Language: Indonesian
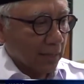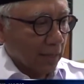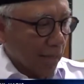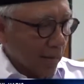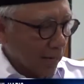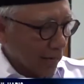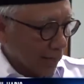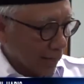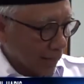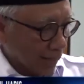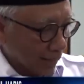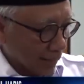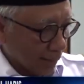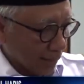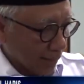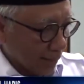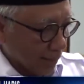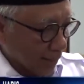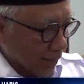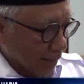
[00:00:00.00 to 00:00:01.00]

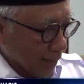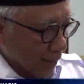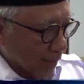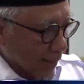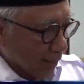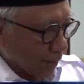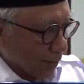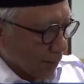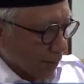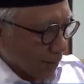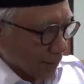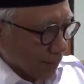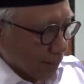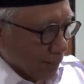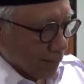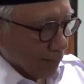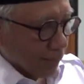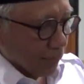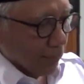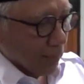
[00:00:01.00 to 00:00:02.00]
agar
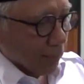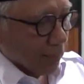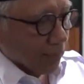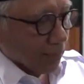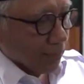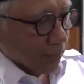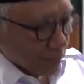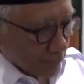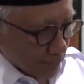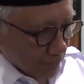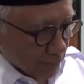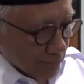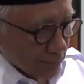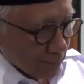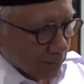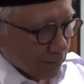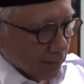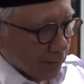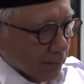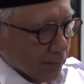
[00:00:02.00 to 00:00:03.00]
namanya eh, persepsi
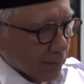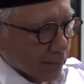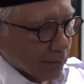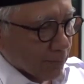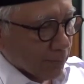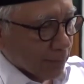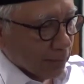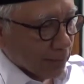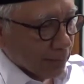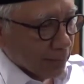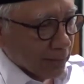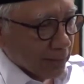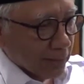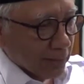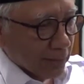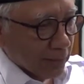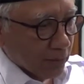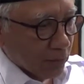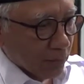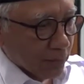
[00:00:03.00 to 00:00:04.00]
di teman-teman
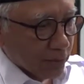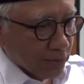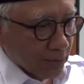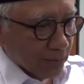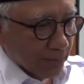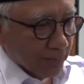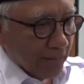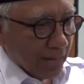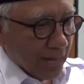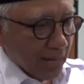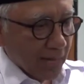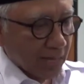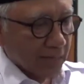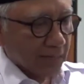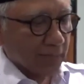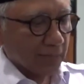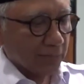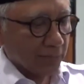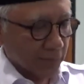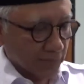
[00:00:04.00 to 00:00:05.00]
di Komisi
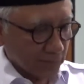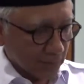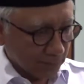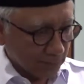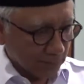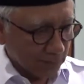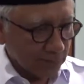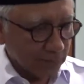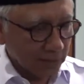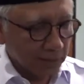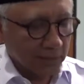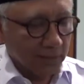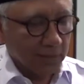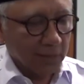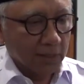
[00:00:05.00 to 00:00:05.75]
4 dan persepsi di